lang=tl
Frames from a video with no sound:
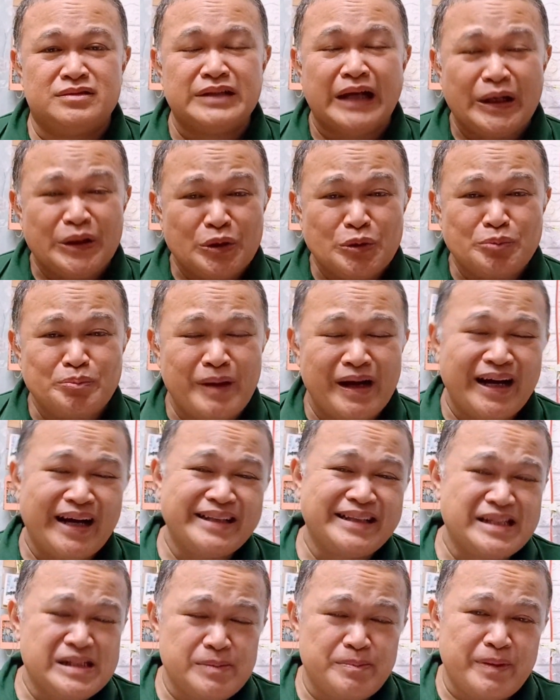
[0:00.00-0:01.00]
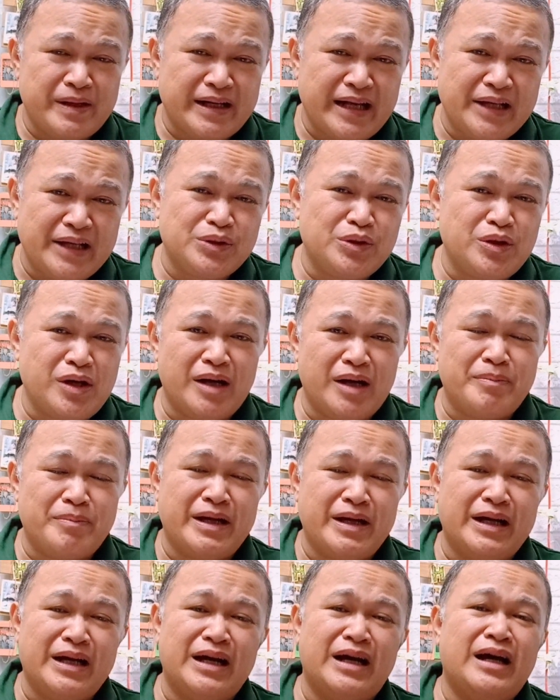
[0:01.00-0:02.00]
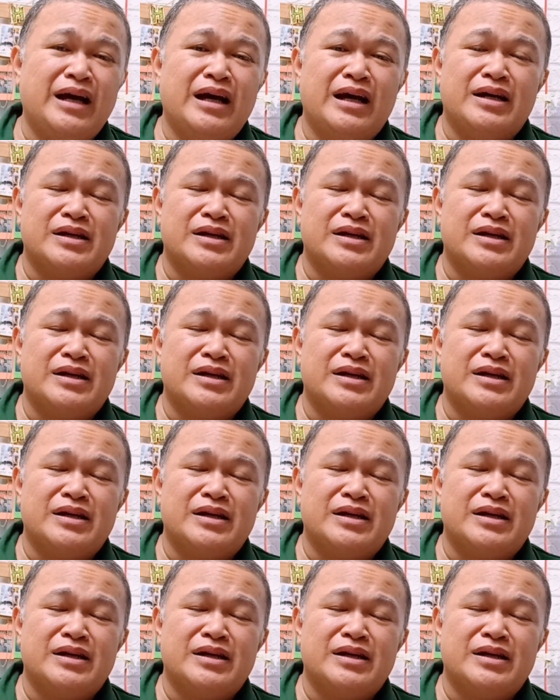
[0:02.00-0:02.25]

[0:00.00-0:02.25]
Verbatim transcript: Ganun ba kadesperado ang mga